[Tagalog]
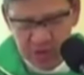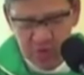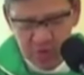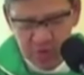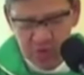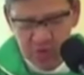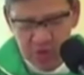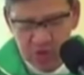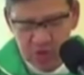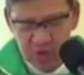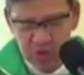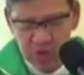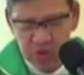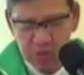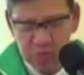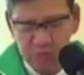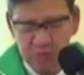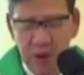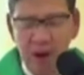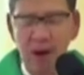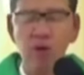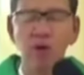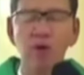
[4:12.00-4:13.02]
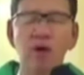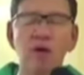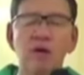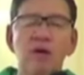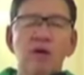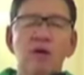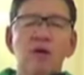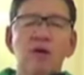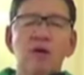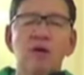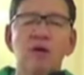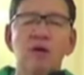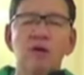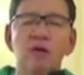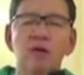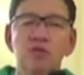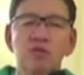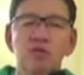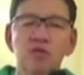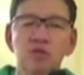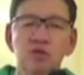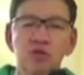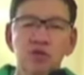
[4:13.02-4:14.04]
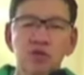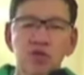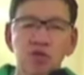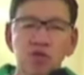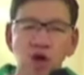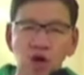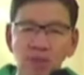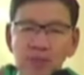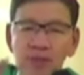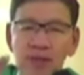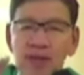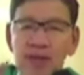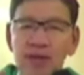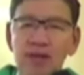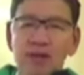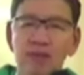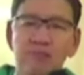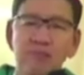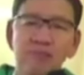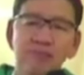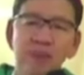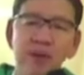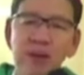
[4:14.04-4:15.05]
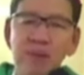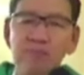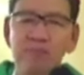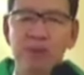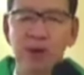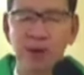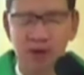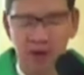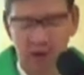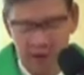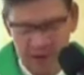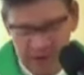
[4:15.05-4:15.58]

would use power to dominate people,